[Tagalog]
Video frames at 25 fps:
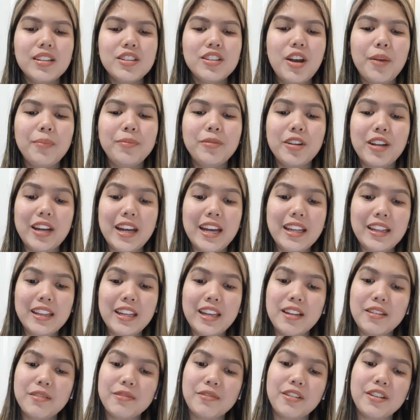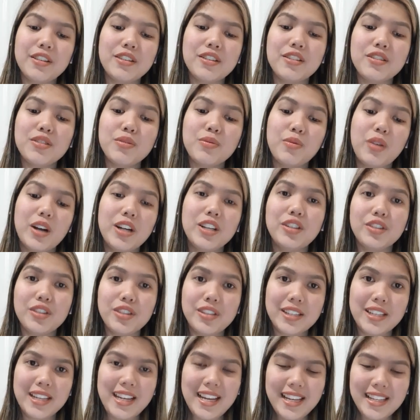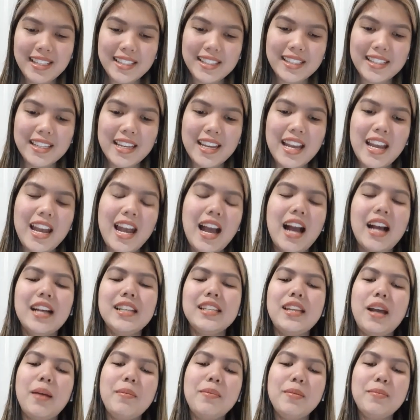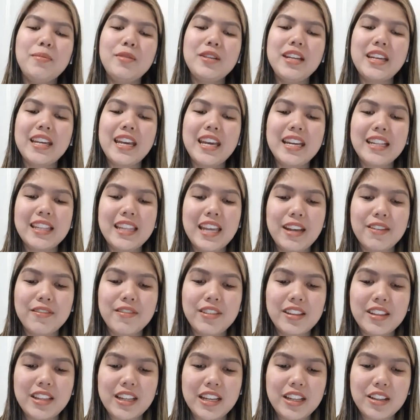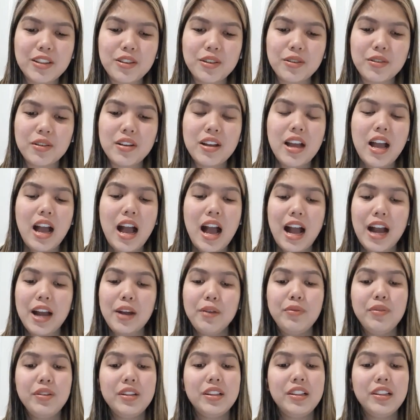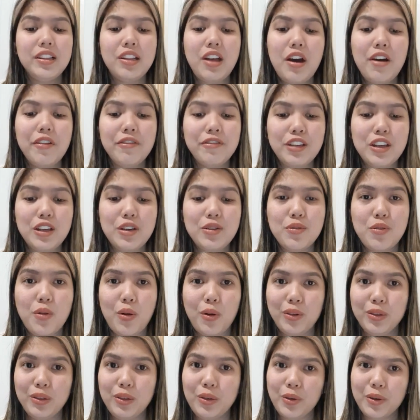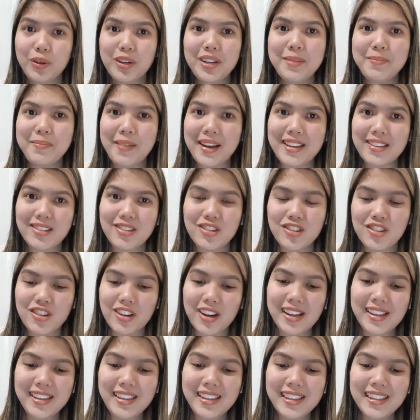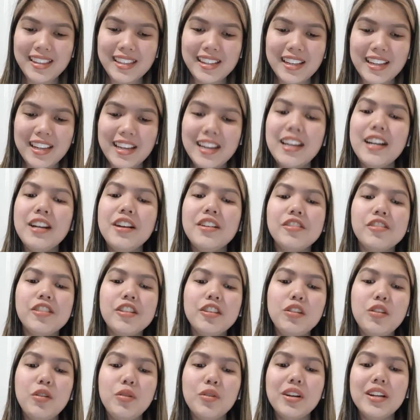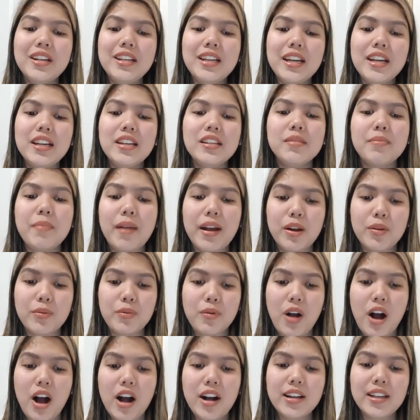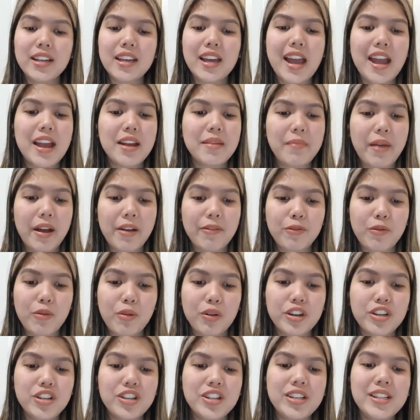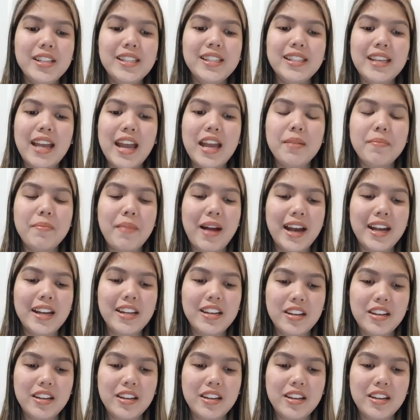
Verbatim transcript: chapter 18 verses 1 to 6, ang sabi po ni King David dito, I will love you, O Lord, my strength. The Lord is my rock and my fortress and my